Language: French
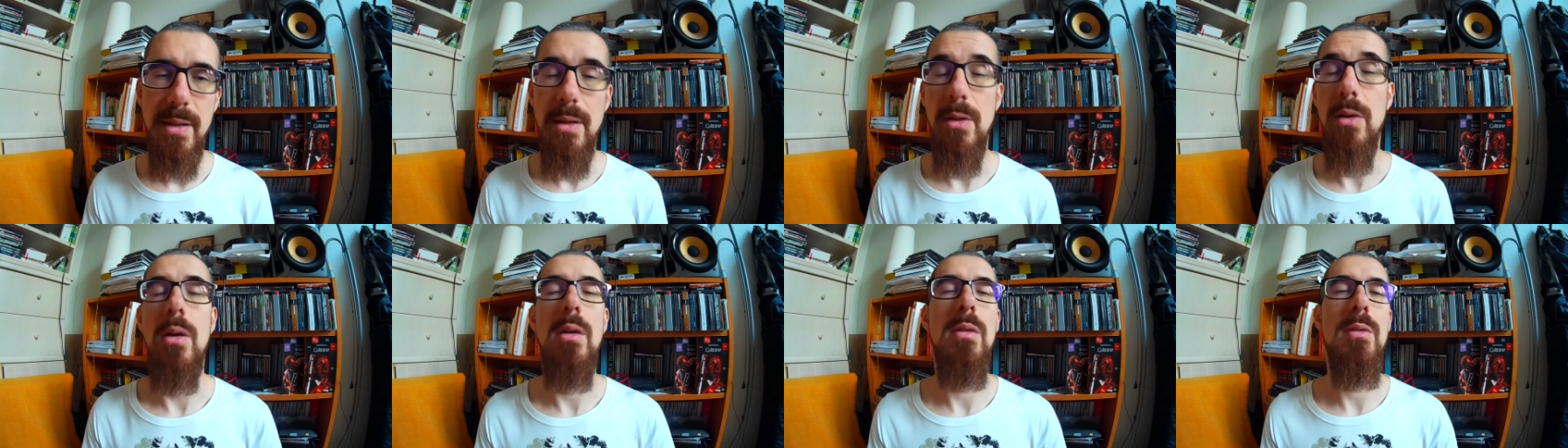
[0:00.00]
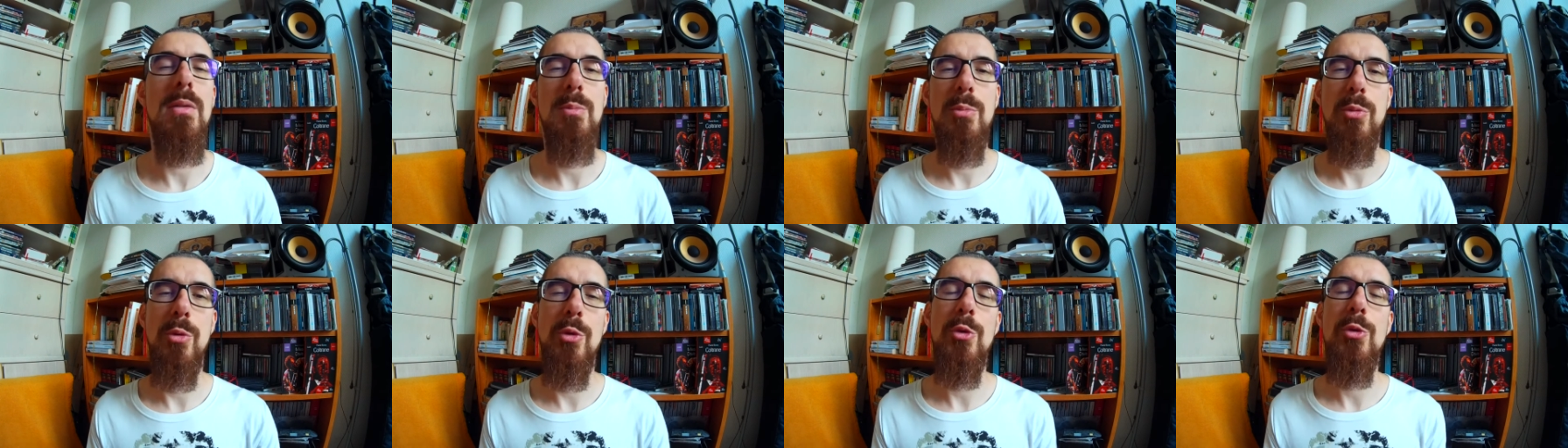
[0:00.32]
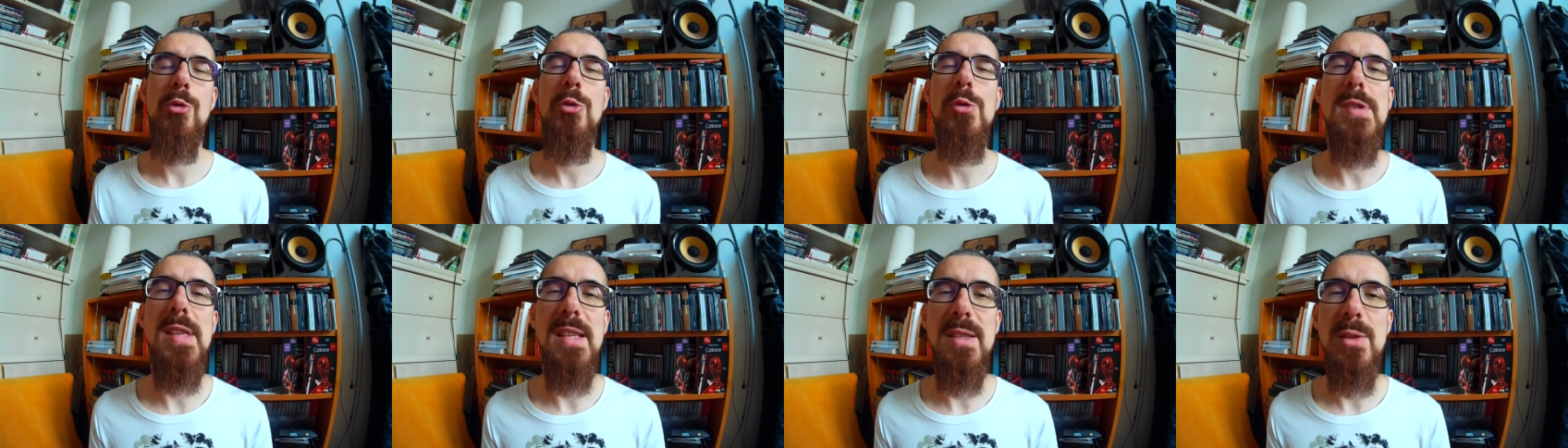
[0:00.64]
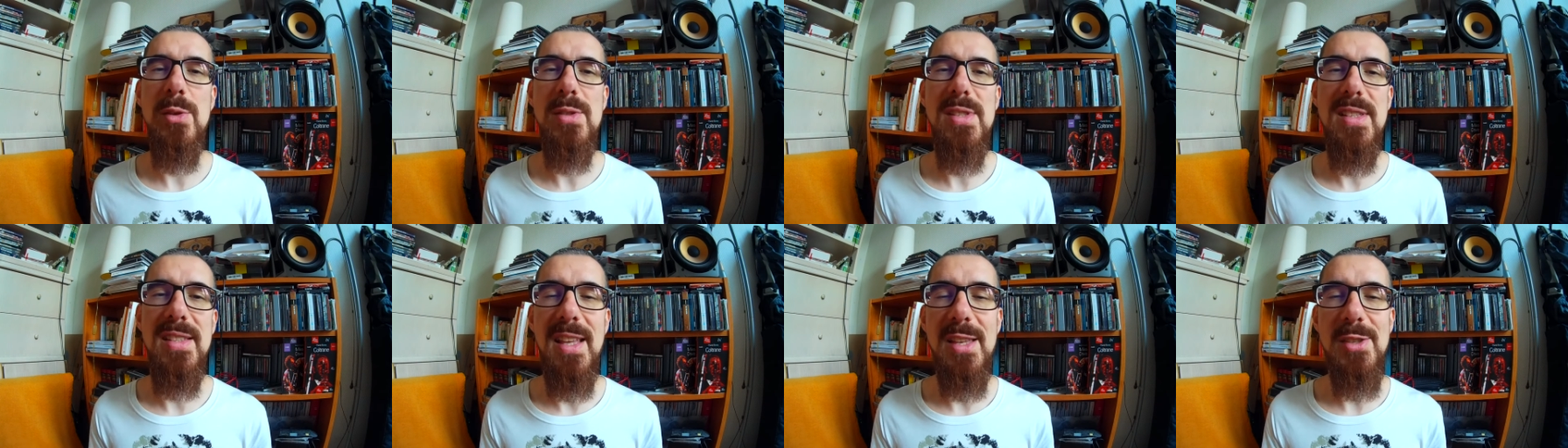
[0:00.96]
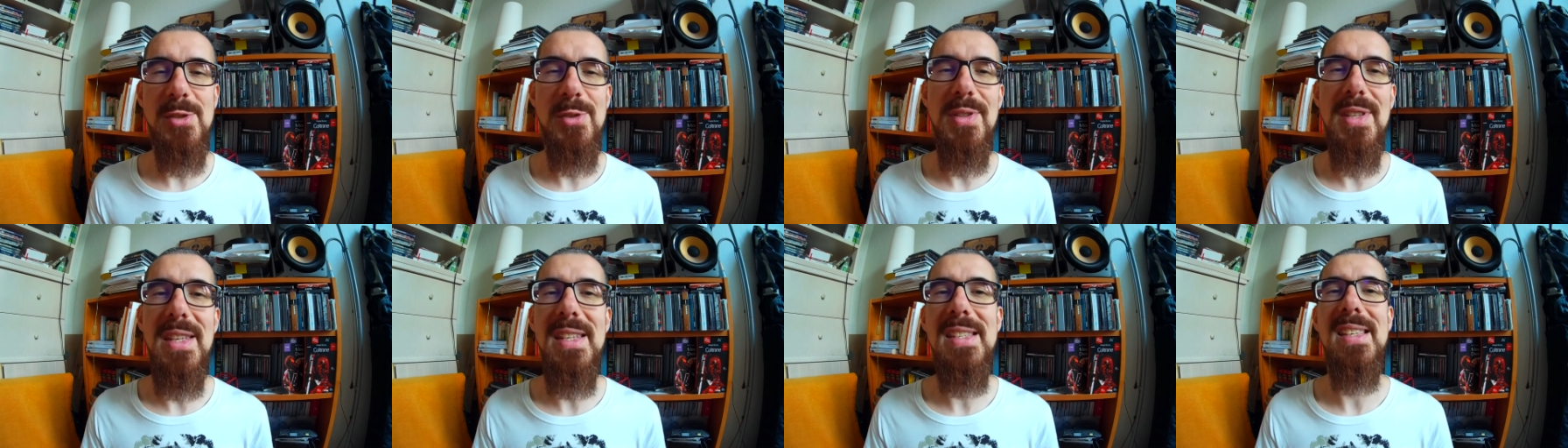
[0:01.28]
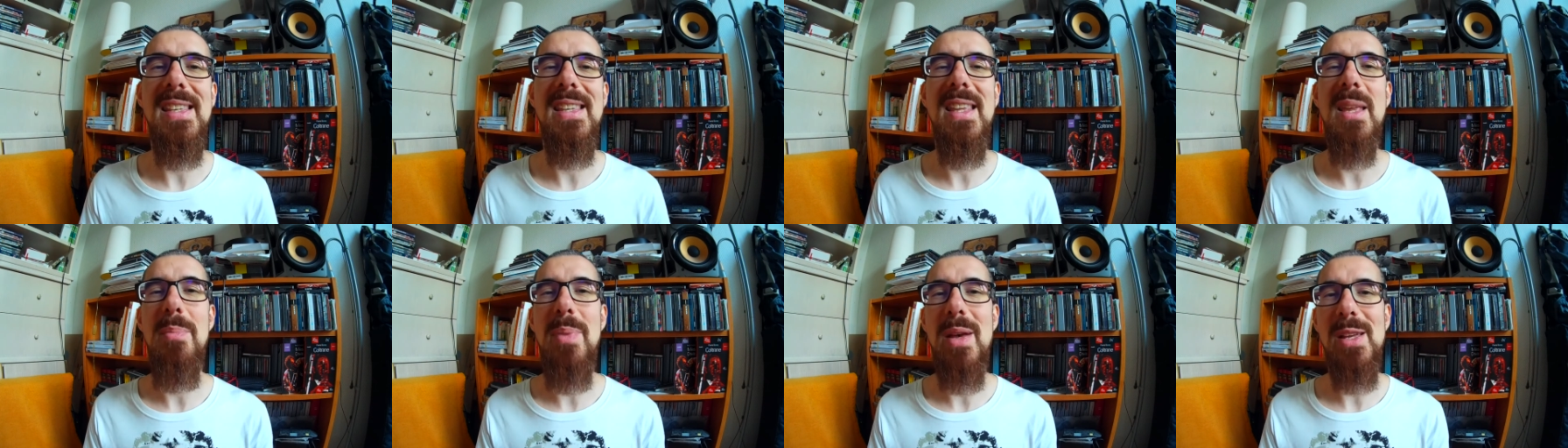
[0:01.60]
Alors, pour le coup, c'était aux États-Unis,
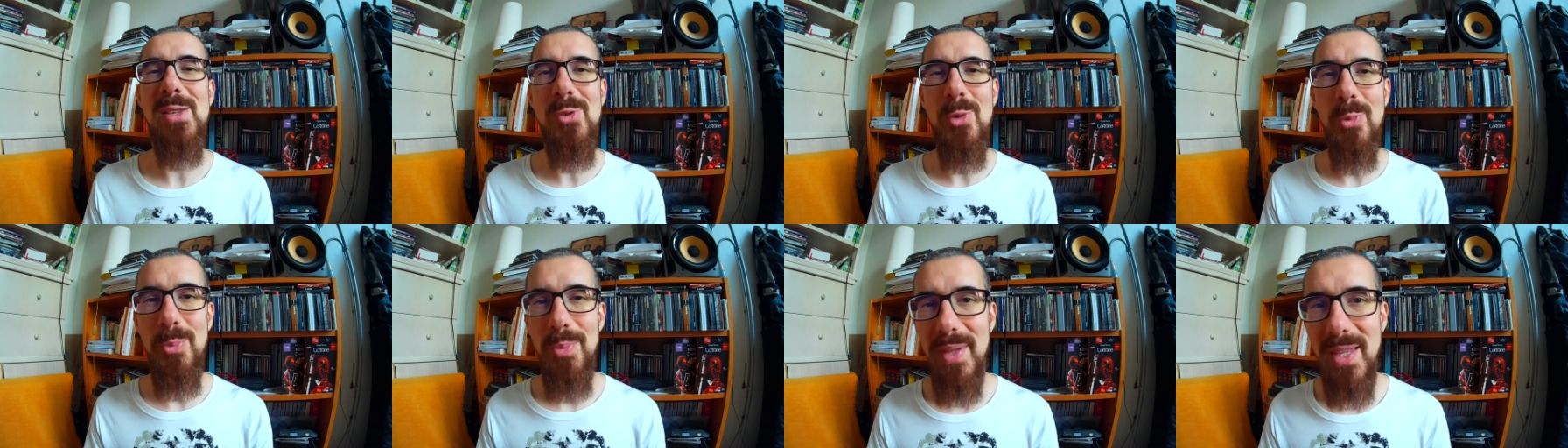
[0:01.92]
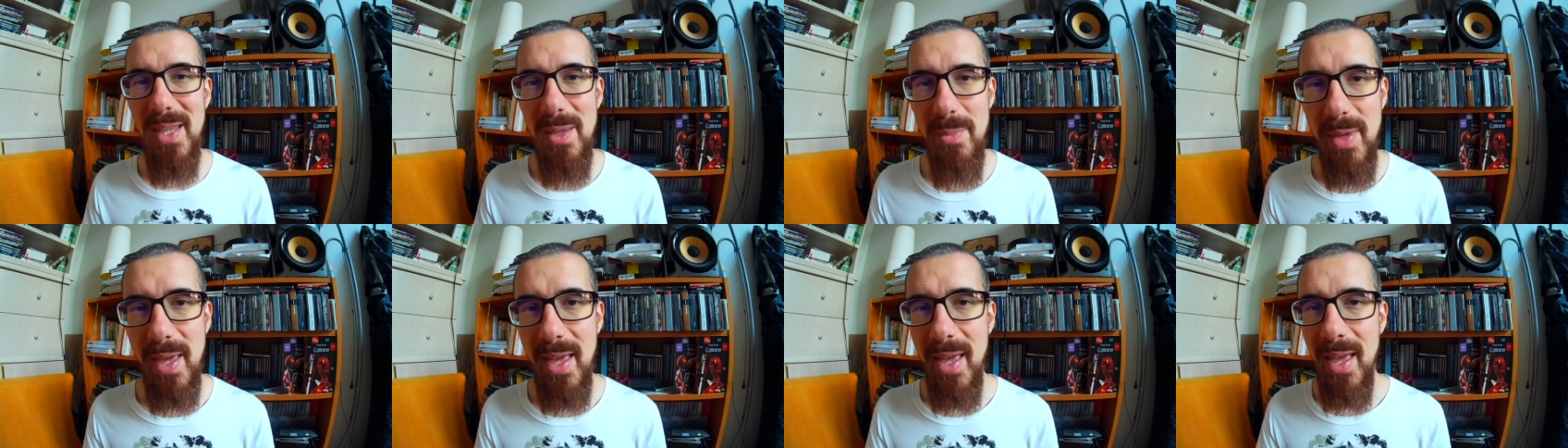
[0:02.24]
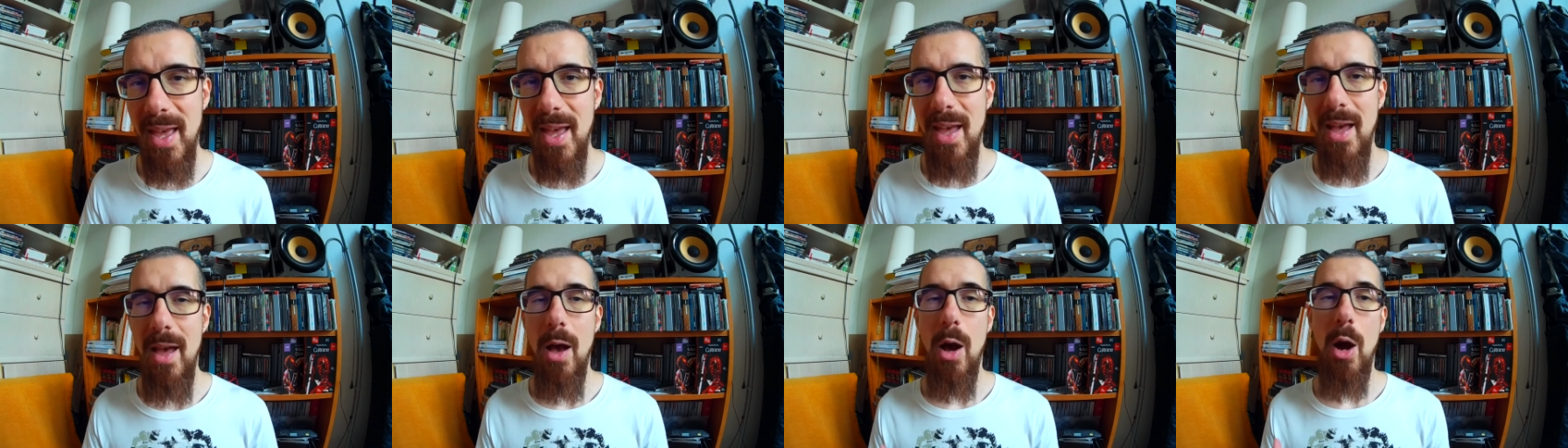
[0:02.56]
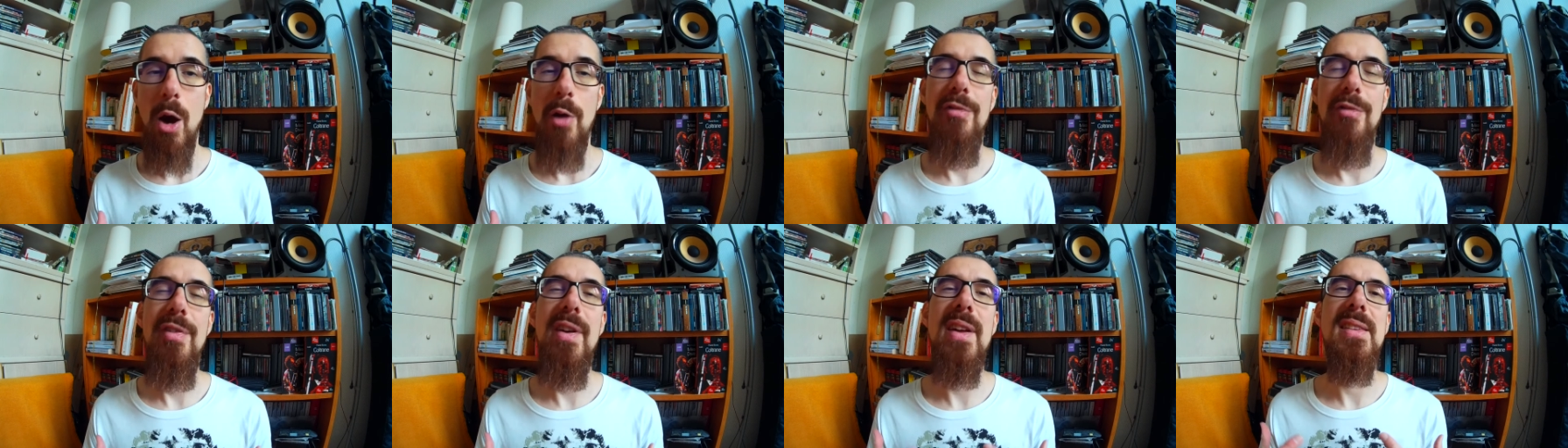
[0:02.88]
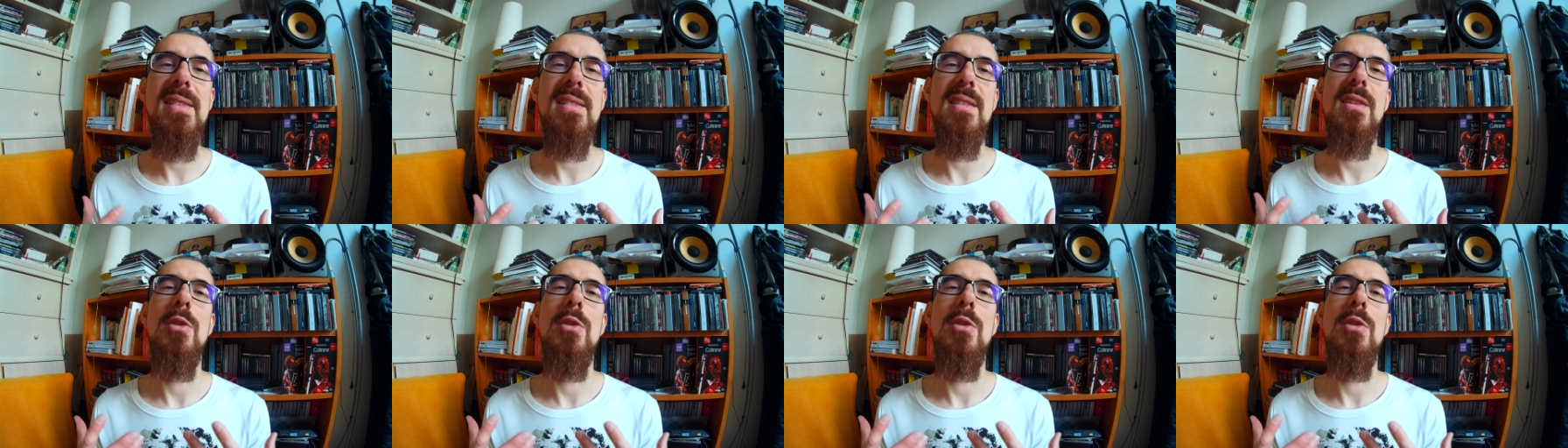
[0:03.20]
c'était pas son pays, mais en fait,